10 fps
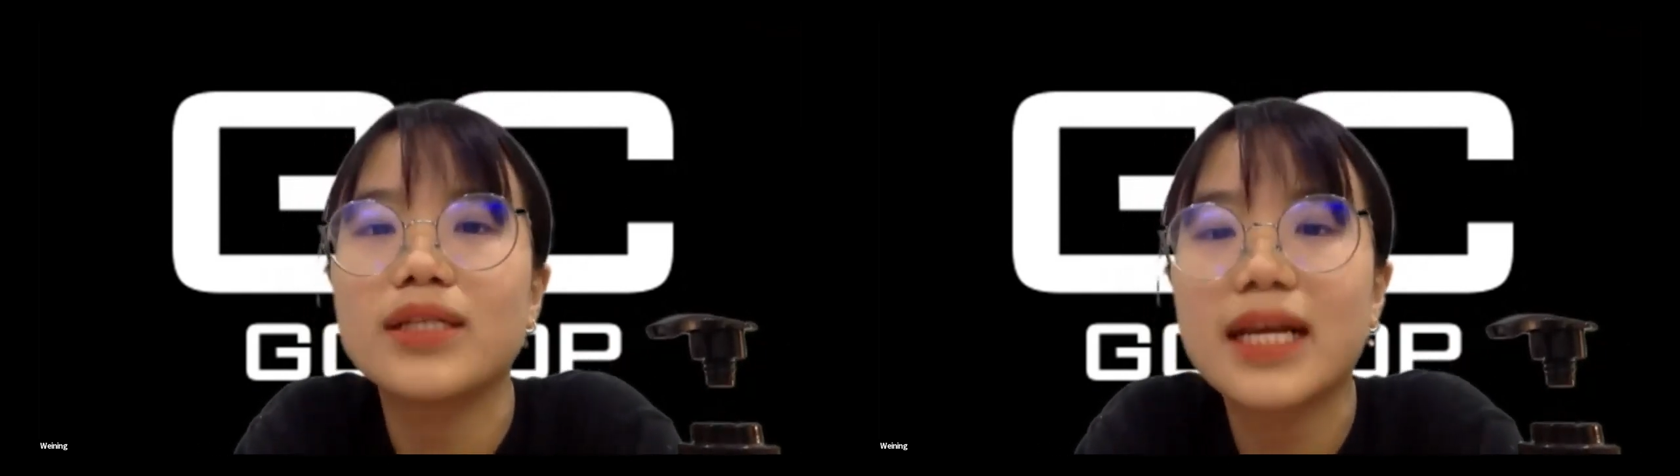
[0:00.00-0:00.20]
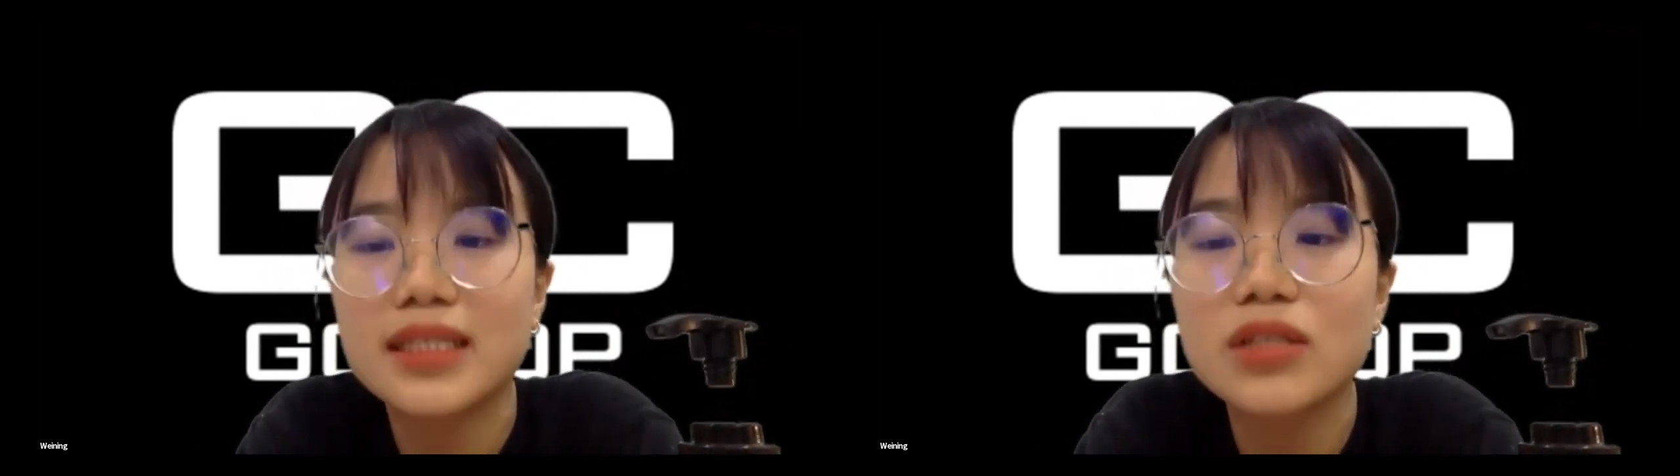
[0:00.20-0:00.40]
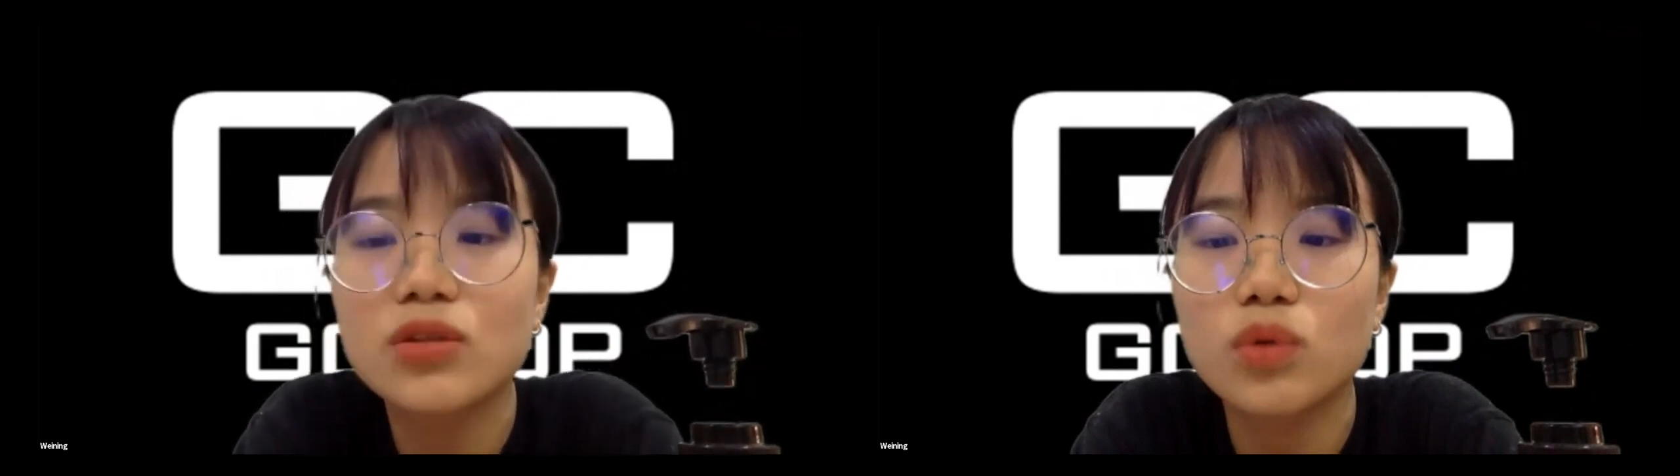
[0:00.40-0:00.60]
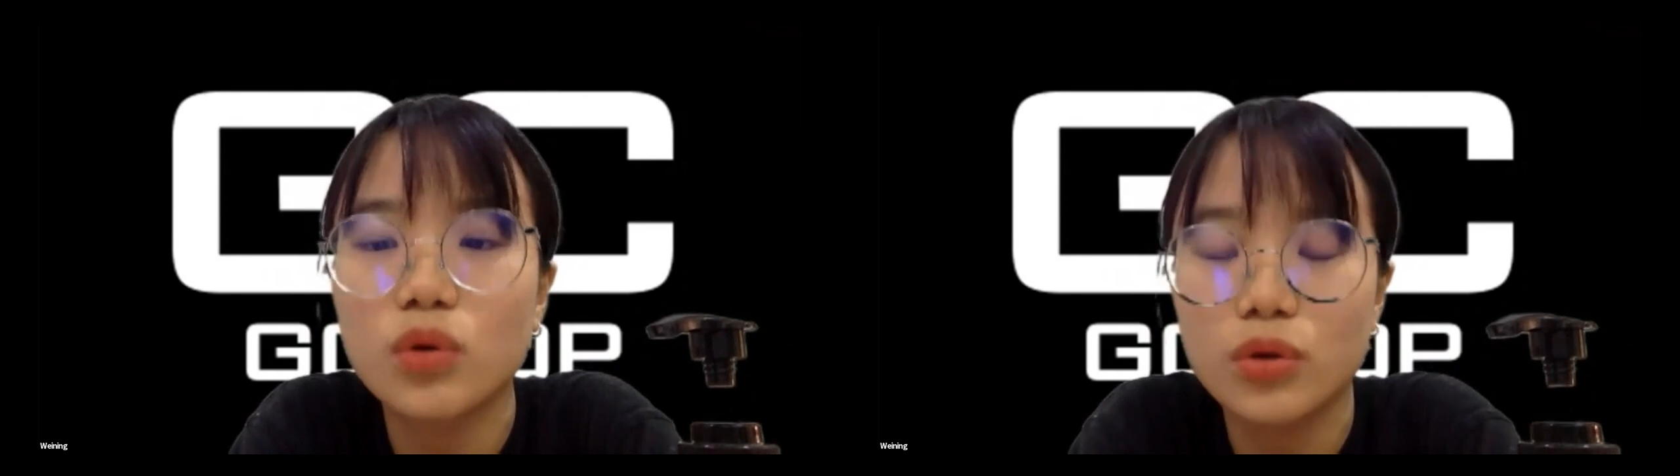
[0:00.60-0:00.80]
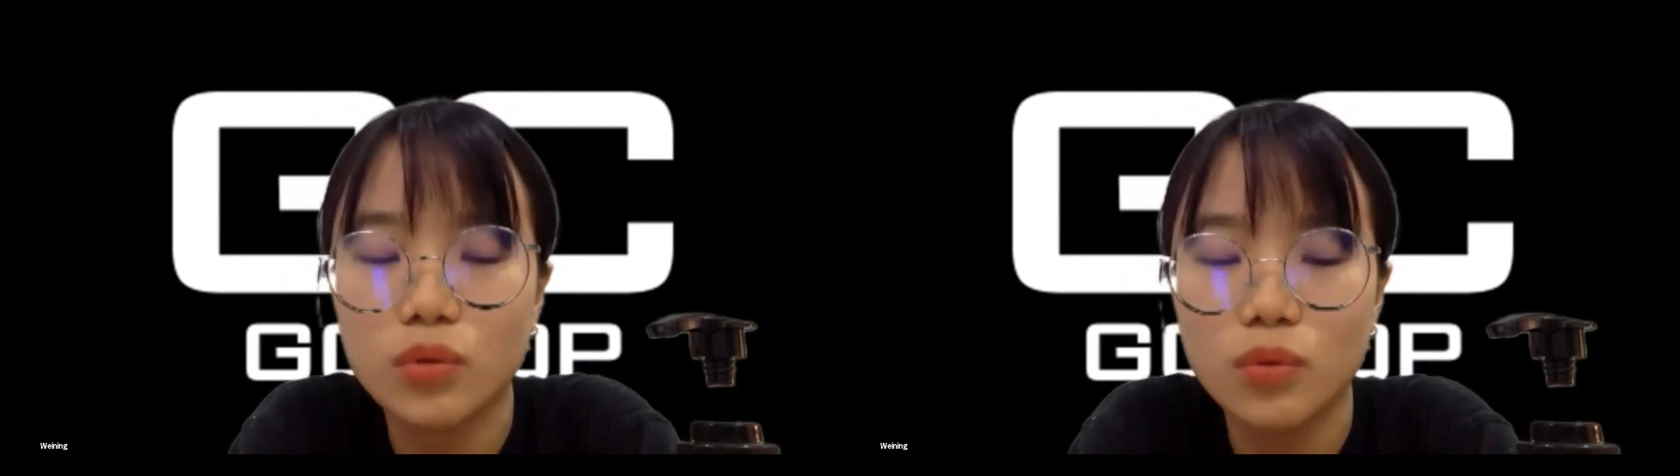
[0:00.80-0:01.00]
三次
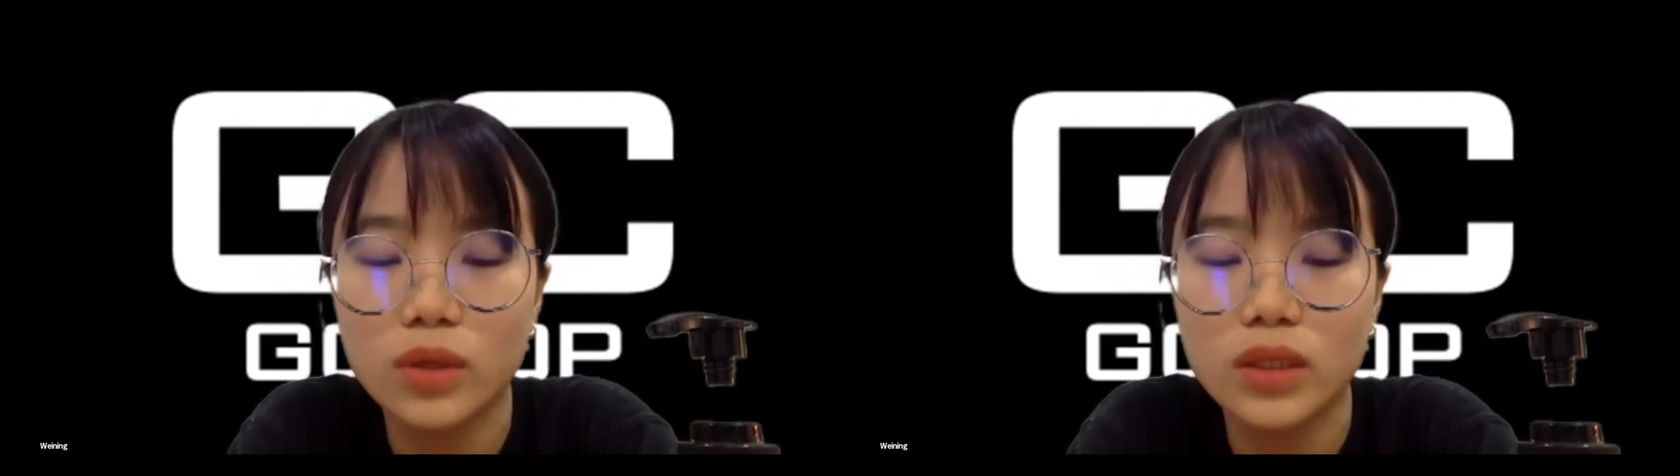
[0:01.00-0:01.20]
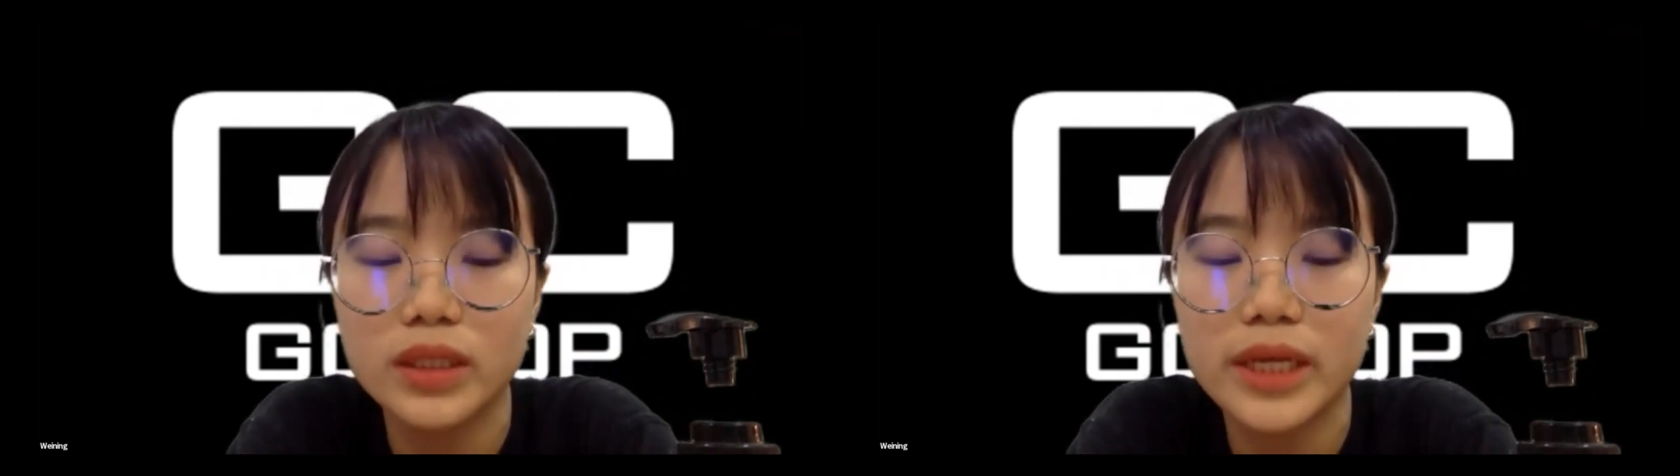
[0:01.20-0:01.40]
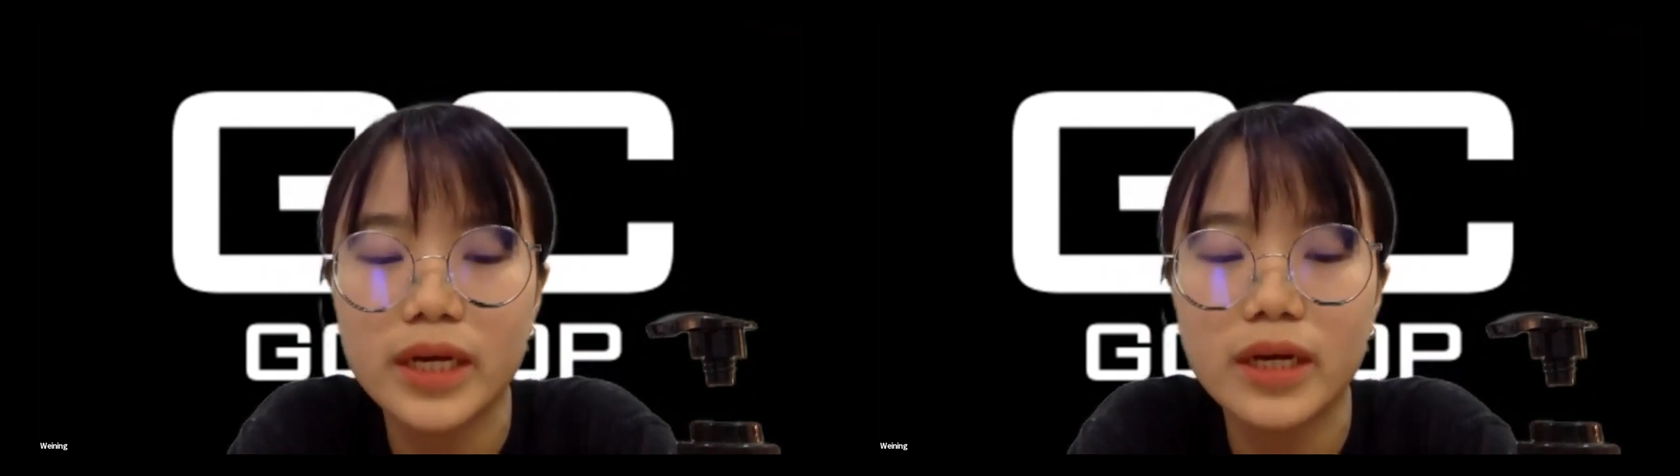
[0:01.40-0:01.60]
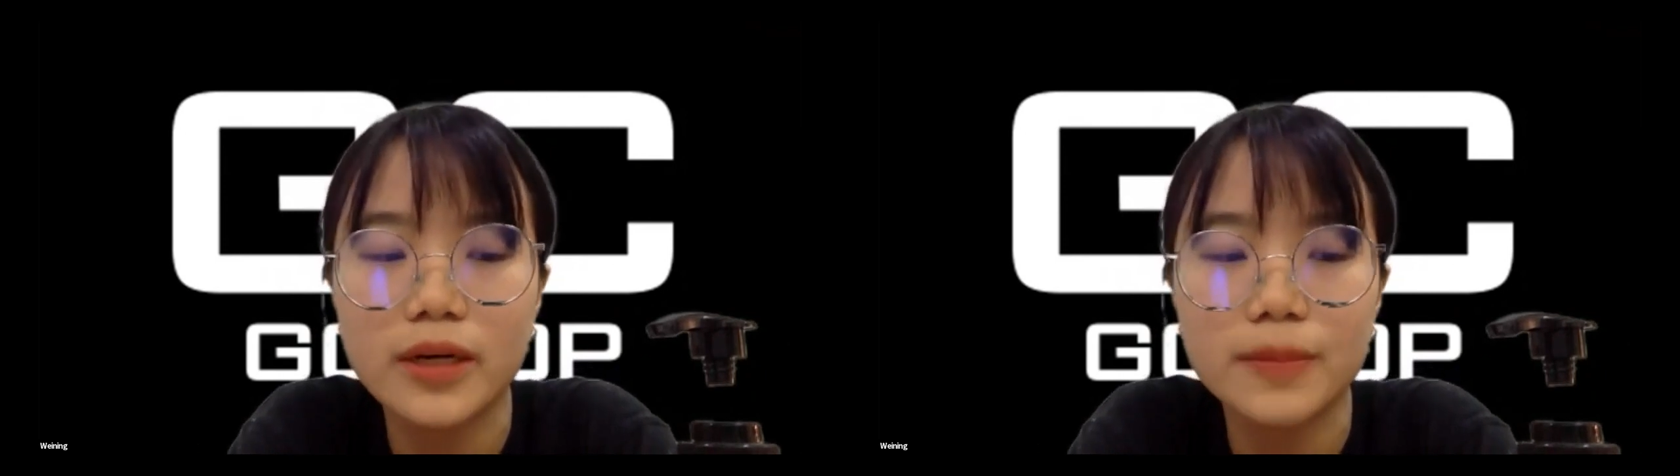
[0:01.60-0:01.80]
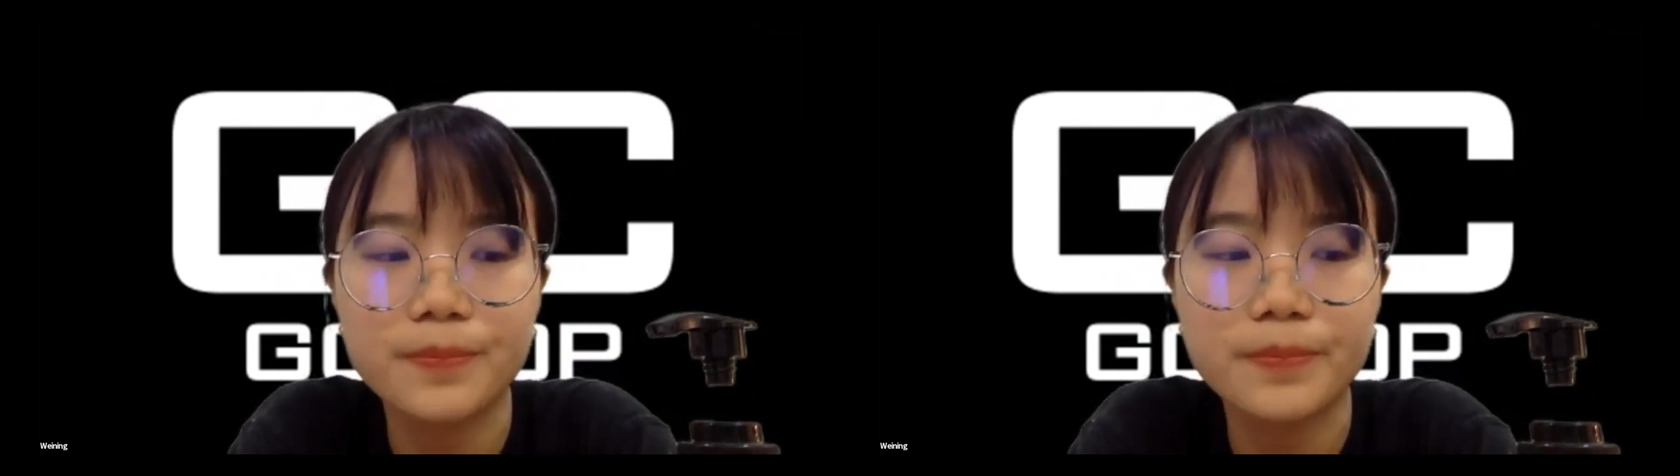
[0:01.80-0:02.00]
左右，我的这个